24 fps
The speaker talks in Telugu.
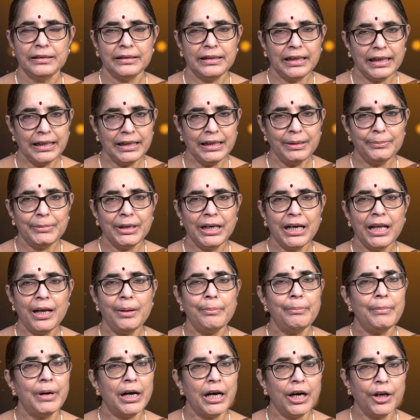దాన్ని మళ్ళా
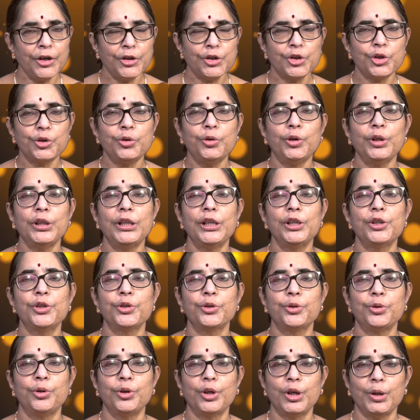
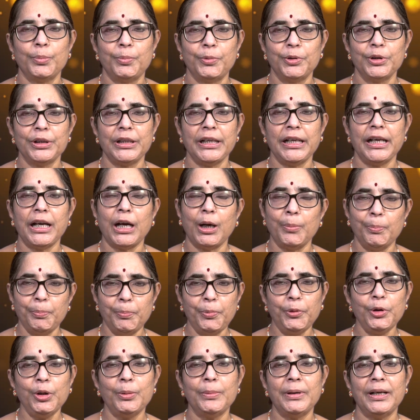మార్చుకోదలుచుకోకపోతే
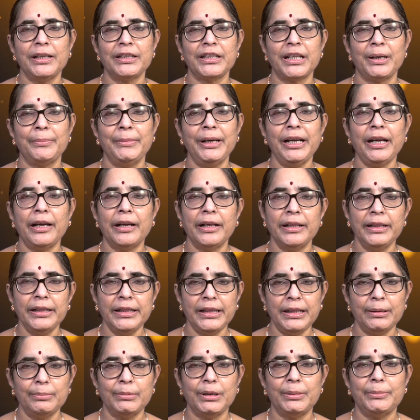అప్పుడు మాత్రమే
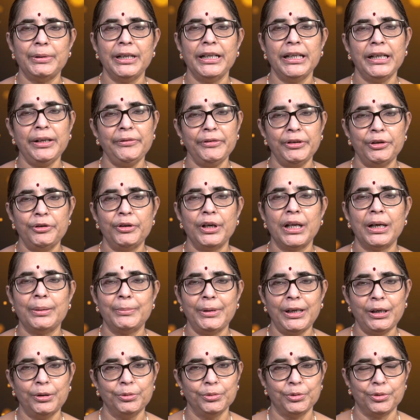అంతిమమైన
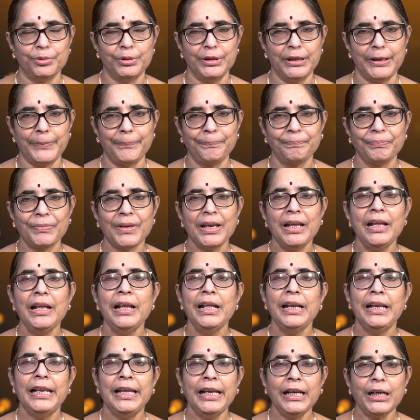వీలునామా అవుతుంది
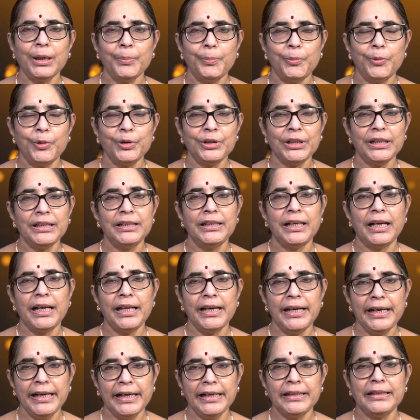లేకపోతే
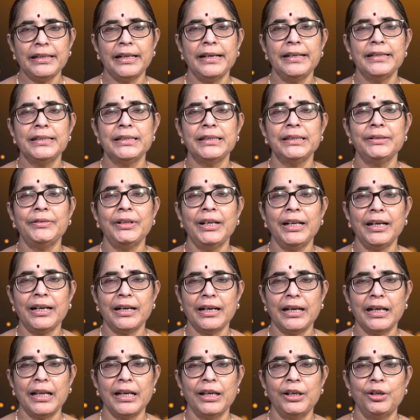దానిని తన జీవన
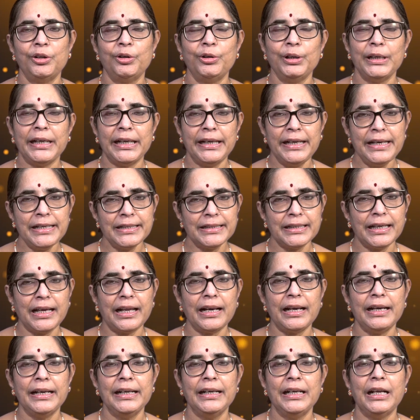కాలంలో
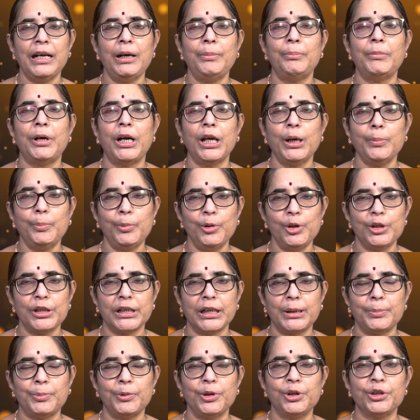ఎన్నిసార్లైనా మార్పులు
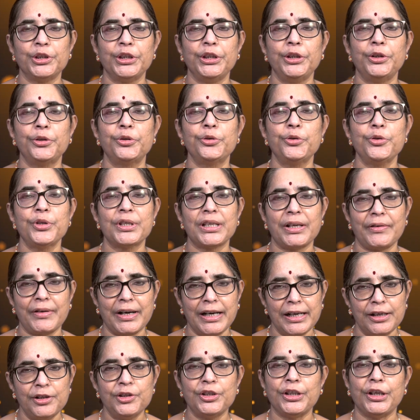చేర్పులు చేయొచ్చు
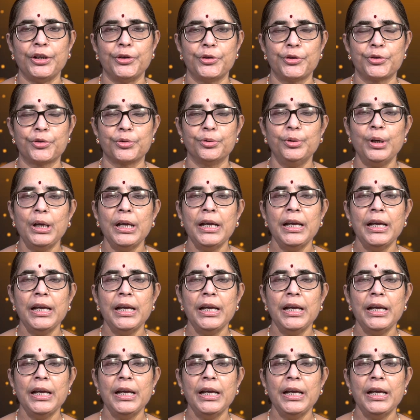సవరణలు చేయొచ్చు